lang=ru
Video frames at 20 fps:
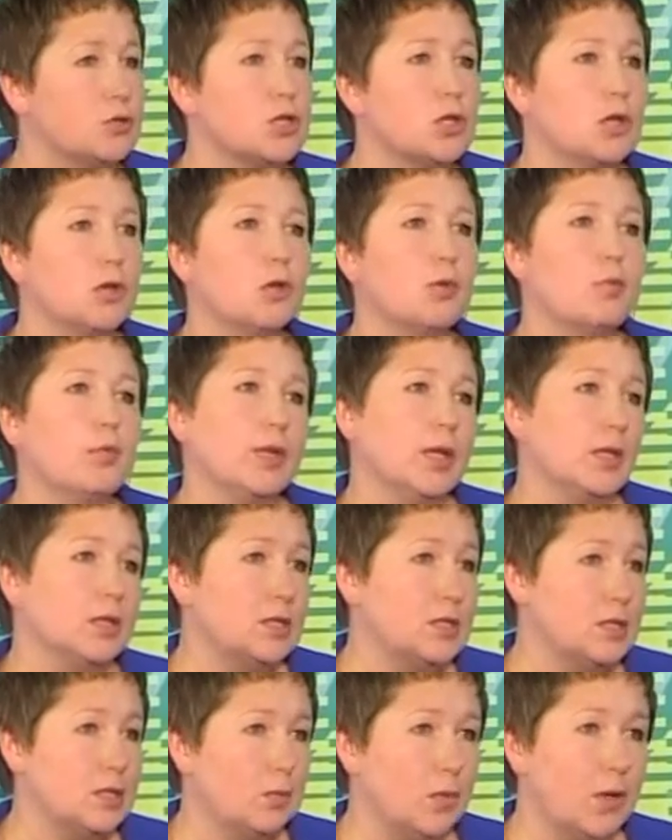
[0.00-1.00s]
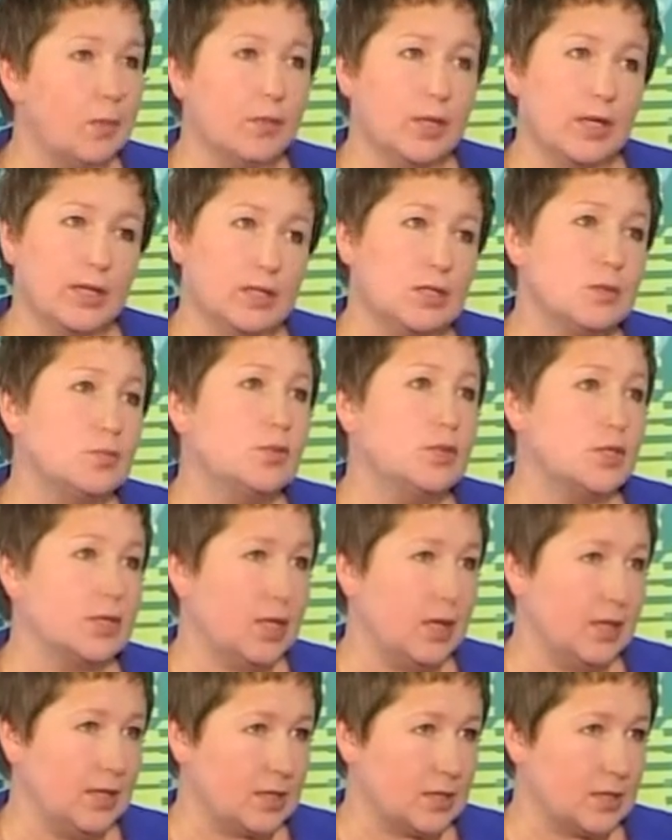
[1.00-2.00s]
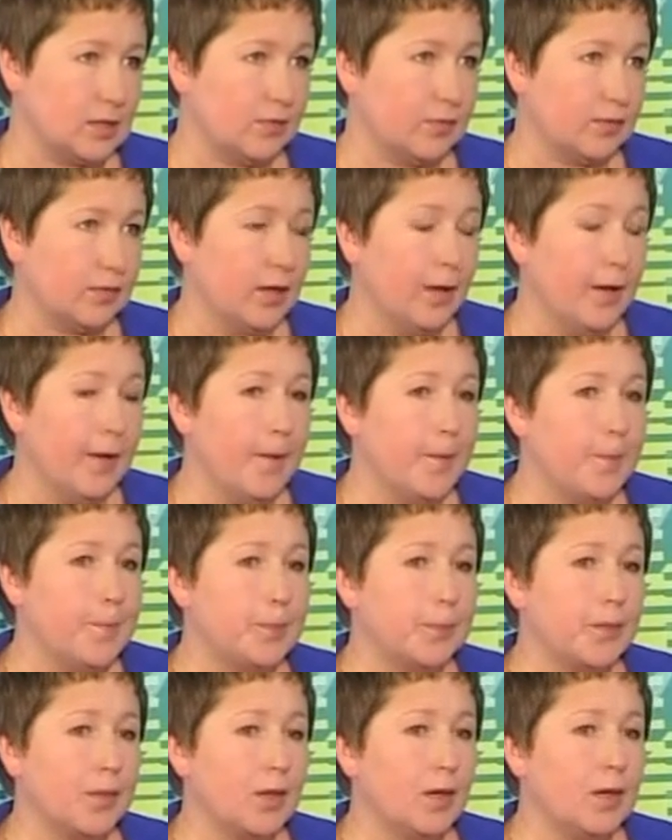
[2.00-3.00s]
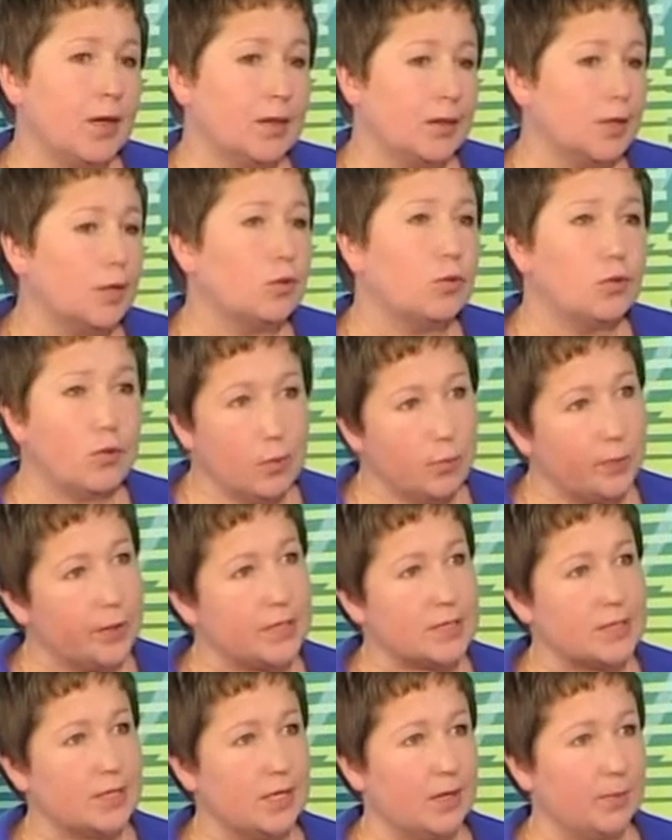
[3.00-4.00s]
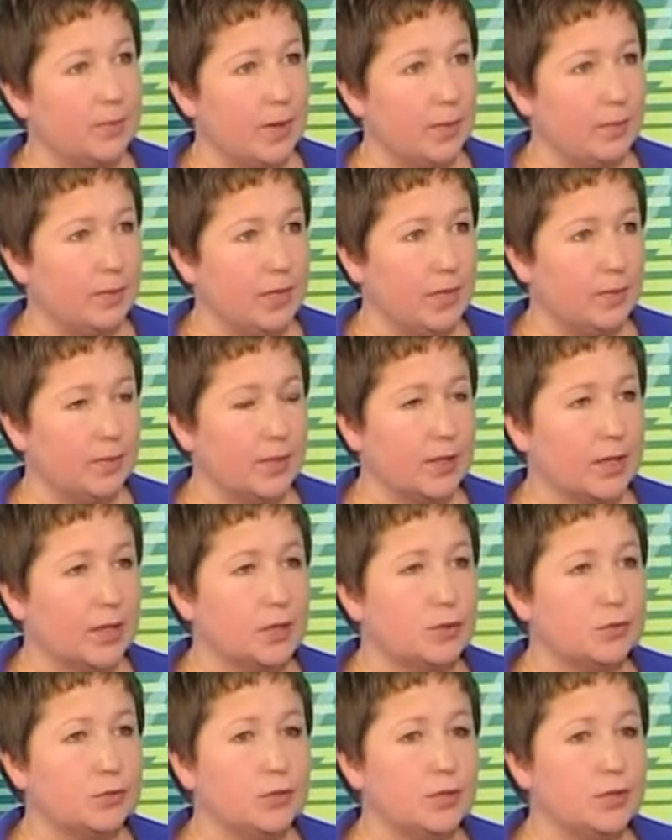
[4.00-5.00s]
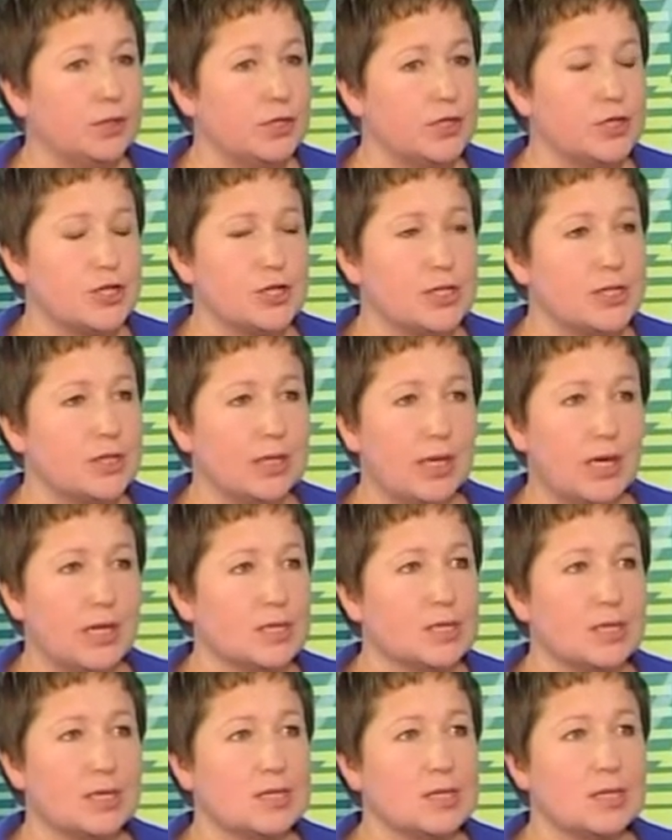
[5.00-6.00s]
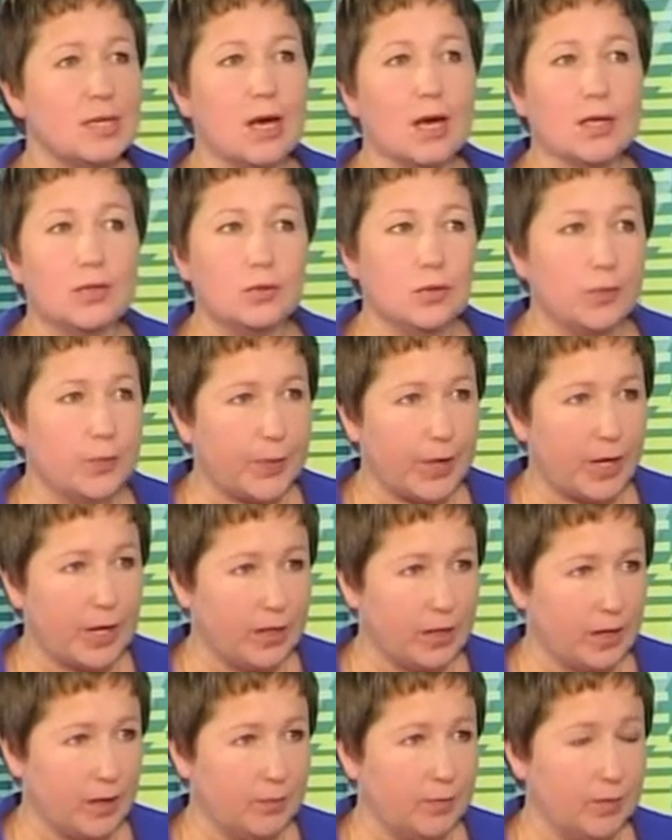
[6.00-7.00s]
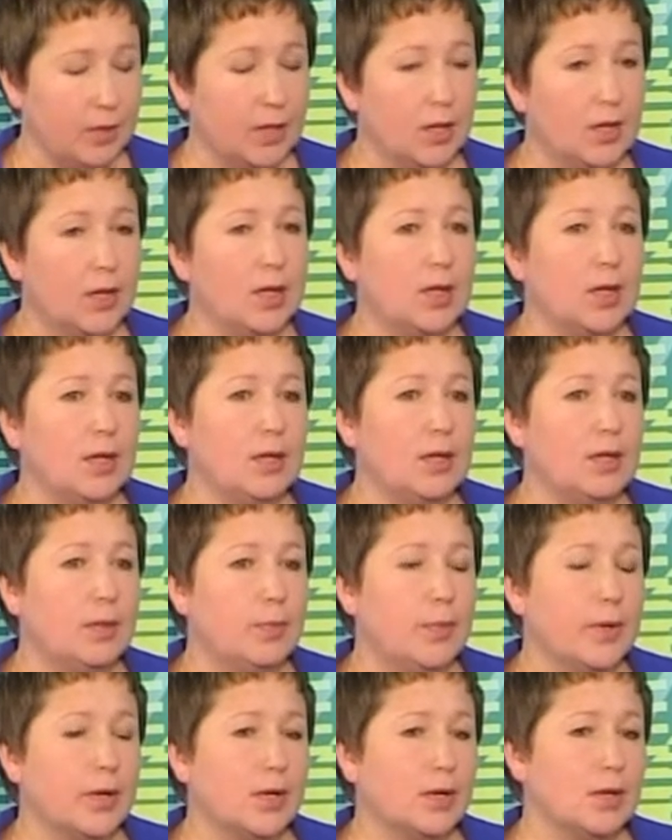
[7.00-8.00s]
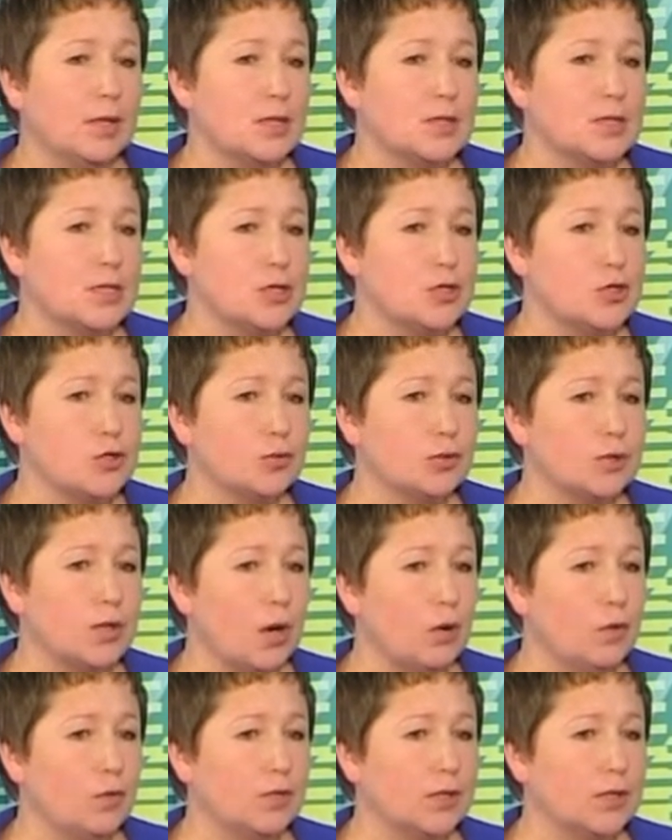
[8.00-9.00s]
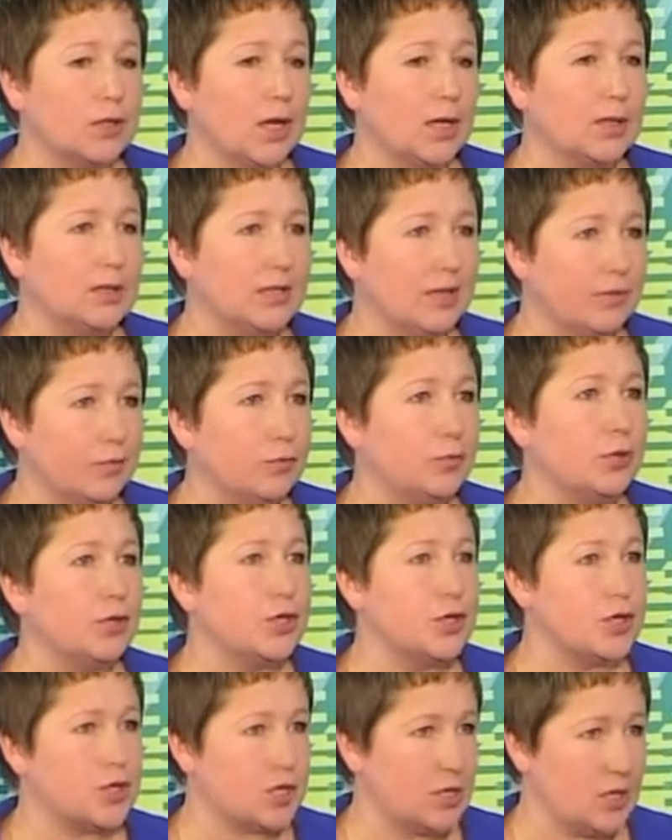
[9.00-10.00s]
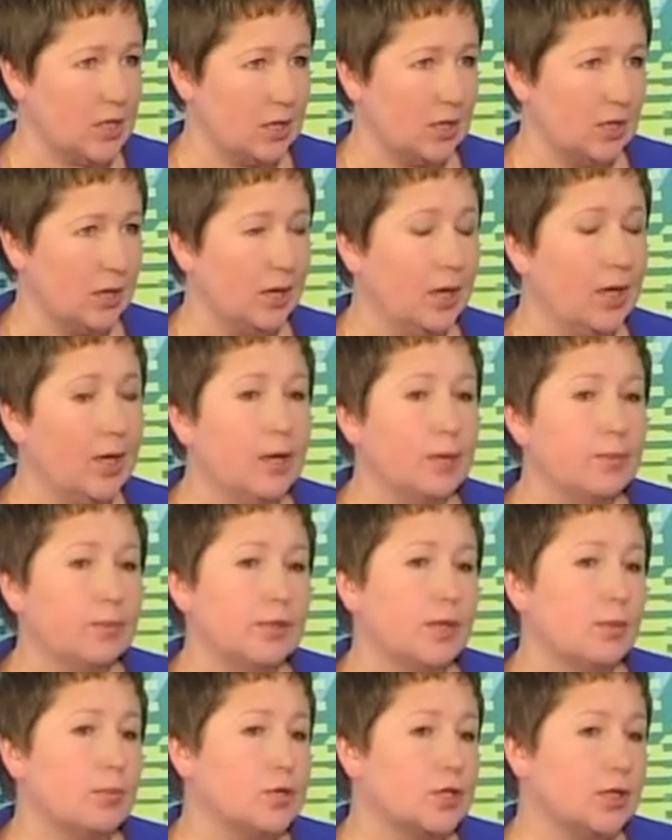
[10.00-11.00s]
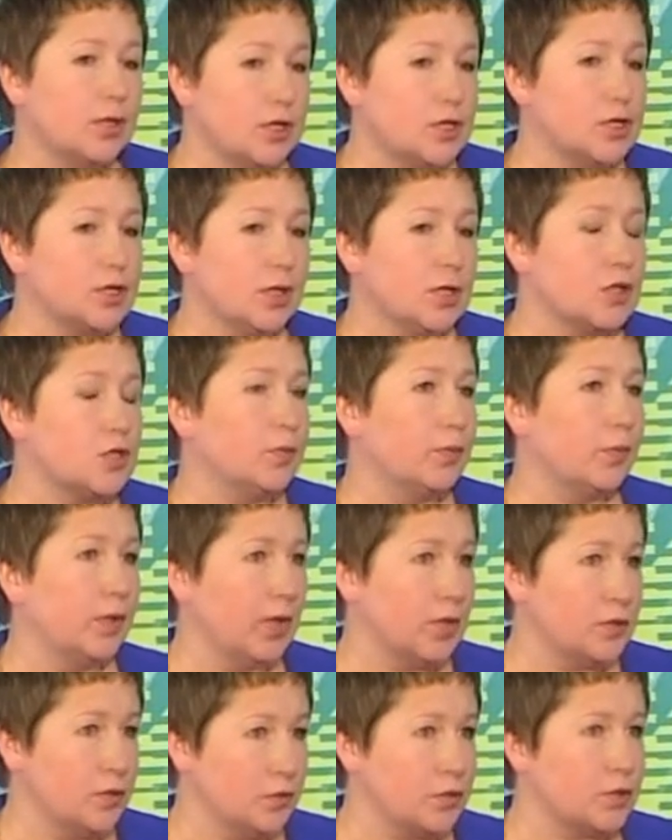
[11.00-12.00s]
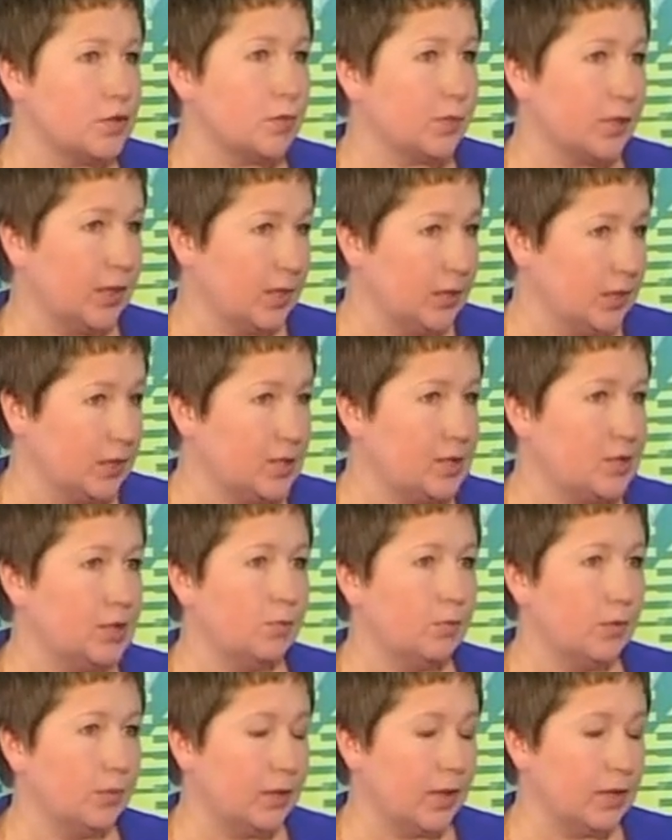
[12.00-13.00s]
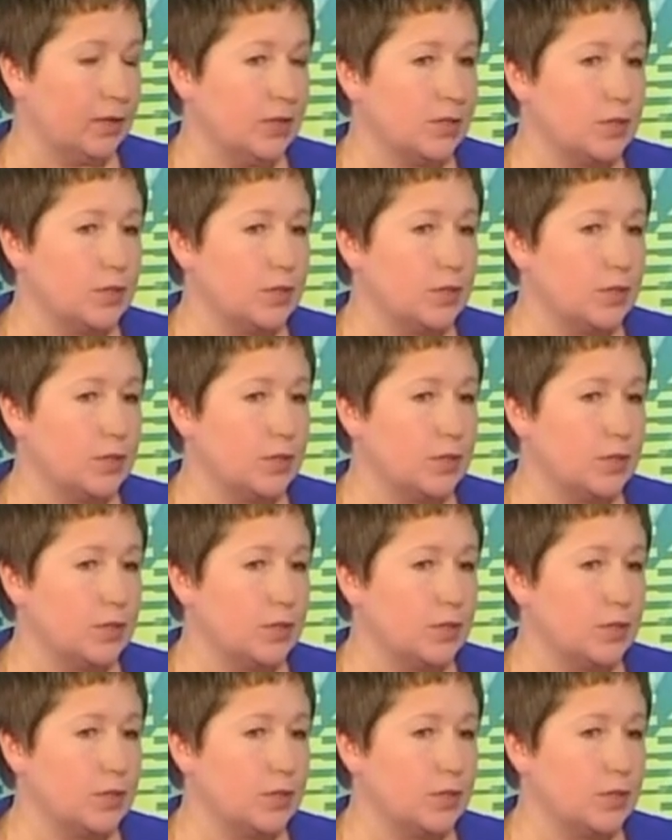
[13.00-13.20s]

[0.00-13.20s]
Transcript: жильем молодых семей, молодых специалистов. Это комплексная проблема, которую не решить реализацией одной программы, либо за счет какого-то одного одного решения. Потому что даже наша молодежь, и молодые семьи, и молодые